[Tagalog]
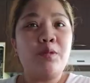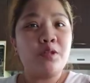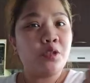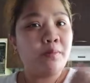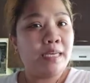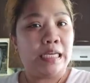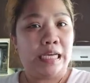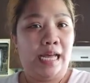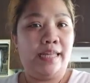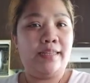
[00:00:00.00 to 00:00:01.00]
mong
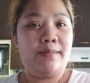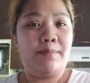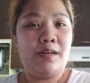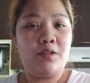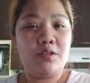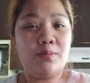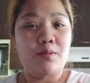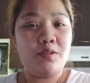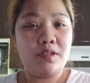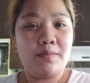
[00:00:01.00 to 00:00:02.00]
sumikat, pag gusto
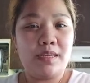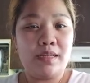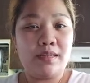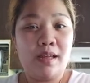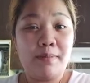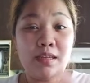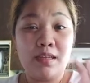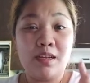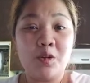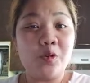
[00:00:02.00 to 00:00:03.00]
mong sumikat, dapat
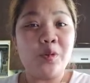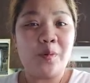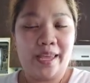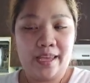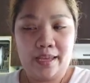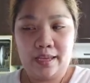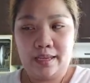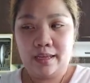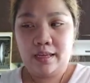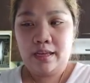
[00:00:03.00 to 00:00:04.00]
in a good
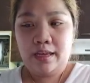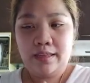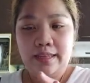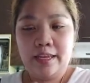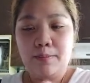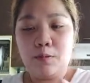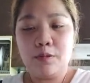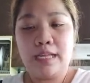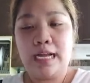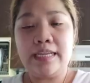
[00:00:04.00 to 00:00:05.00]
way. Hindi yung
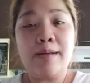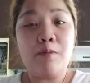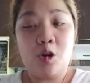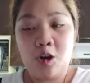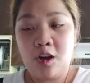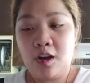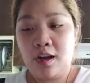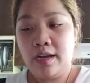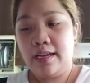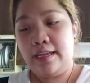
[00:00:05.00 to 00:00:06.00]
putang ina mo,
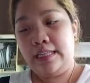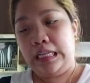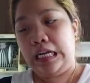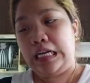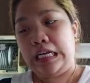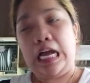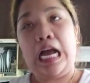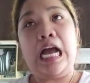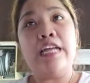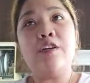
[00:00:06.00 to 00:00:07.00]
nang
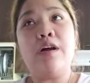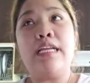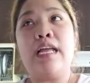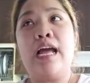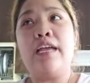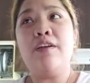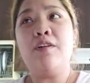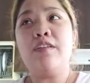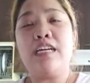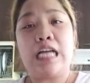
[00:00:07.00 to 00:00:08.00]
aano ah, ka na,
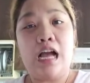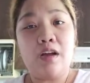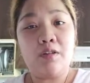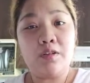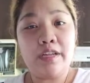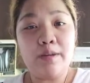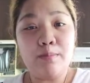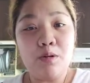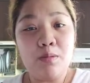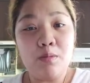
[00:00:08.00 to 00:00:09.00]
yung nagkakagulo na
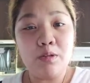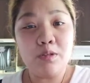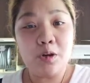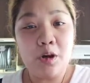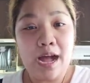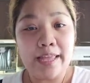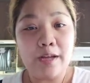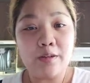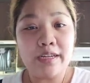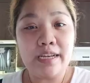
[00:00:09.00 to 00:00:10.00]
yung buong mundo,
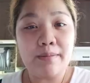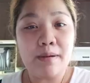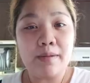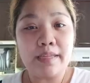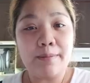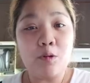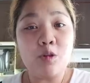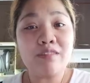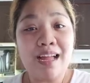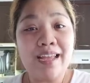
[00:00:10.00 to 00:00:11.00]
ayaw na nilang mamatay.
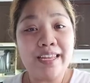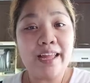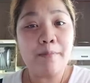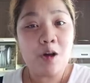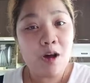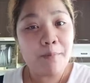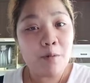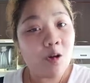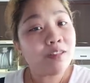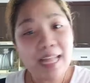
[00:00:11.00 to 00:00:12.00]
Putang ina mo,
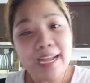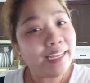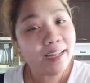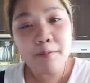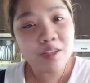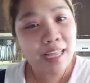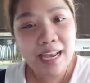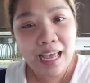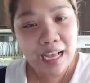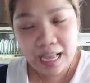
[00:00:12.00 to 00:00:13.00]
putang ina mo
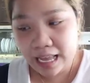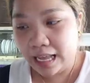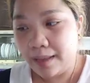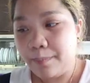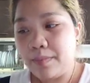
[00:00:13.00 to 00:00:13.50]
talaga.